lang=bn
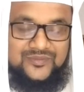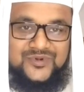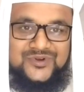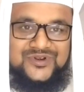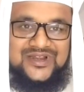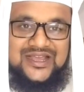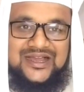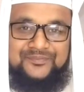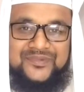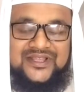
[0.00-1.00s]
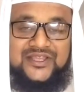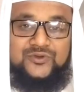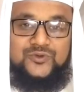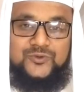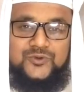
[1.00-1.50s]
বোন আপনাকে
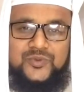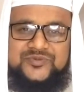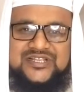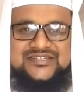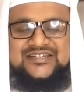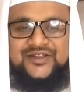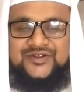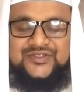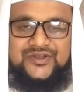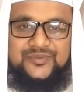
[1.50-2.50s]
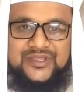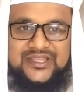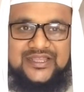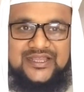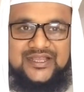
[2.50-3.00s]
খুব চেষ্টা করতে হবে
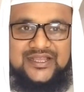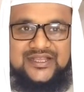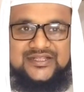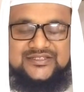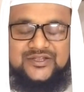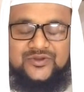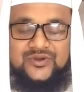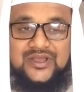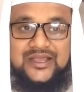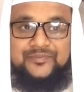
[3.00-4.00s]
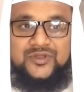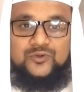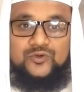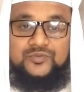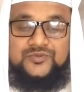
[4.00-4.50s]
যেন আপনি
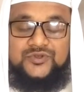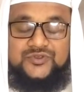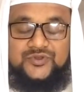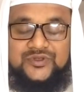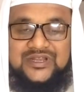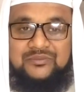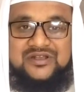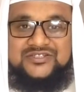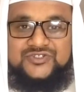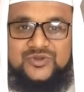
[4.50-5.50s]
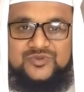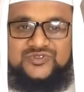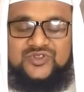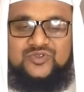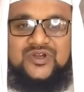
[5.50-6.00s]
খুব দ্রুতই নামাজের
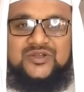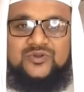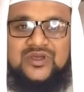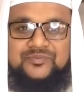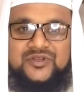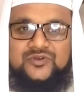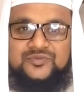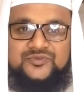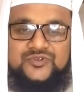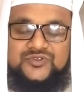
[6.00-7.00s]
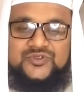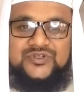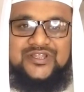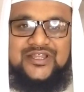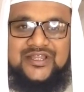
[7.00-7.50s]
সমস্ত দোয়াগুলো আপনি খুব
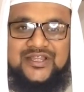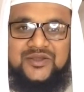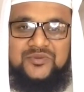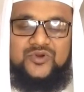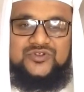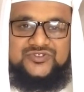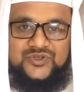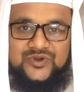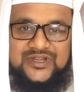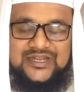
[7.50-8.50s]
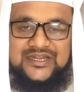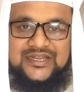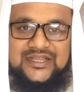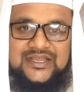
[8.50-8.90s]
দ্রুতই মুখস্থ করে নেন